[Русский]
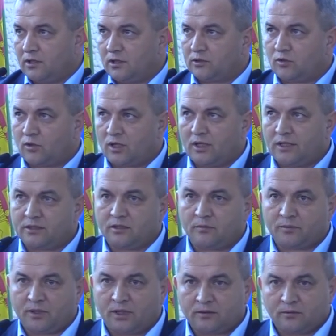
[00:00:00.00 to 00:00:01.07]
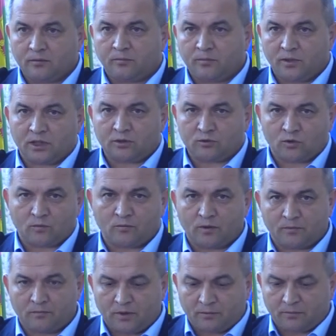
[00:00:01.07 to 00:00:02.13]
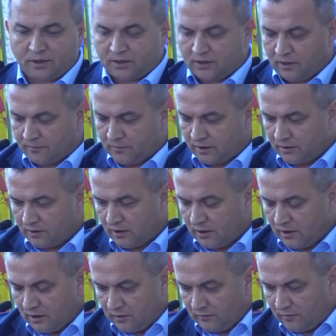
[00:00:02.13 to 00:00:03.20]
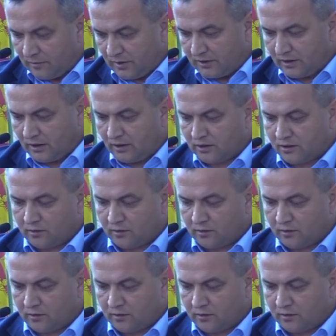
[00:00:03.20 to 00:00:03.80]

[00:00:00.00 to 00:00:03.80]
э, трехлетний план, по которому мы поэтапно выполняли